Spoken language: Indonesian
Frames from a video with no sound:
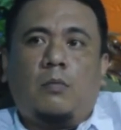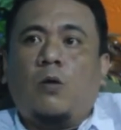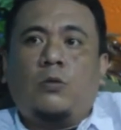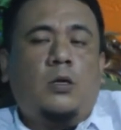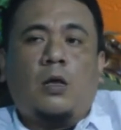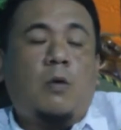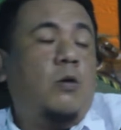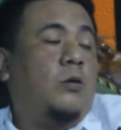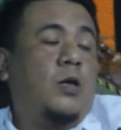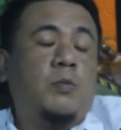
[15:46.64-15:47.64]
mau tidak
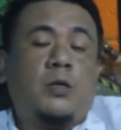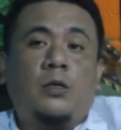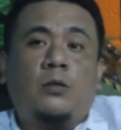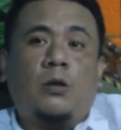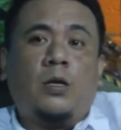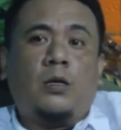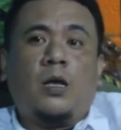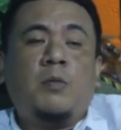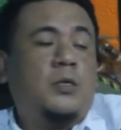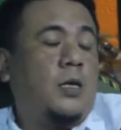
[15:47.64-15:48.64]
mau itu nggak bisa ditolak,
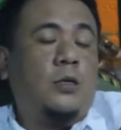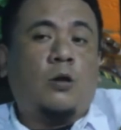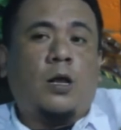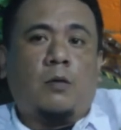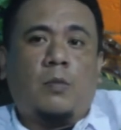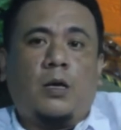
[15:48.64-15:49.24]
nggak bisa ditolak.